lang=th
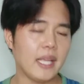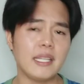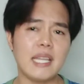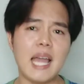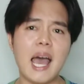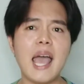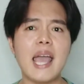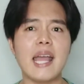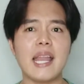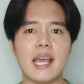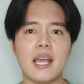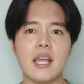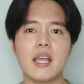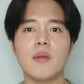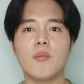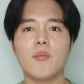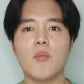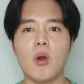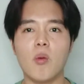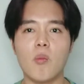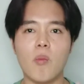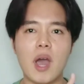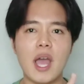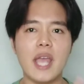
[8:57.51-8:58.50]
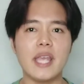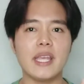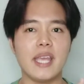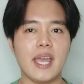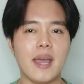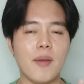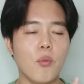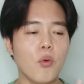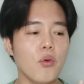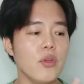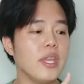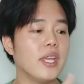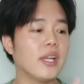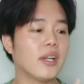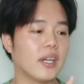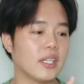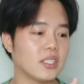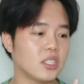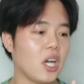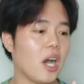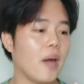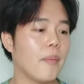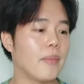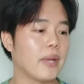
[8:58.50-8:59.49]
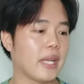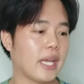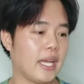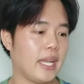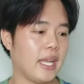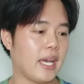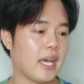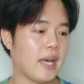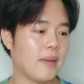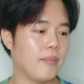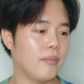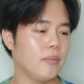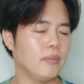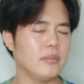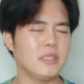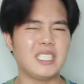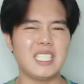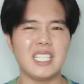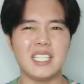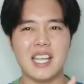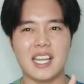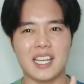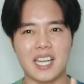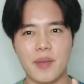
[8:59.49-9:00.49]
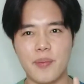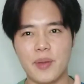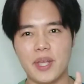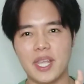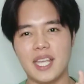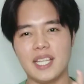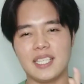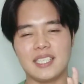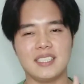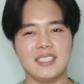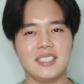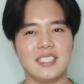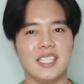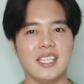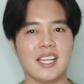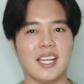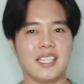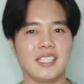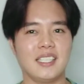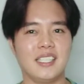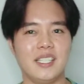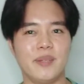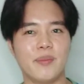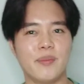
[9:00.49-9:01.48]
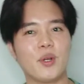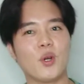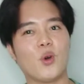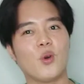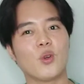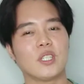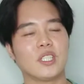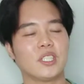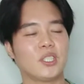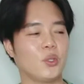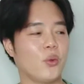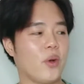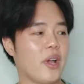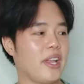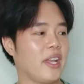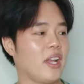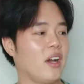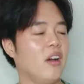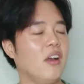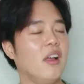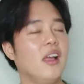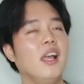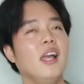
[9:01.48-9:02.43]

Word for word: ได้นะ ผมว่าอย่างเงี้ยผู้หญิงก็ชอบเหมือนกันนะครับ จริง ๆ อยากได้แพ็กเกจจริงๆอ่ะถือมันคงจะสวยเนาะ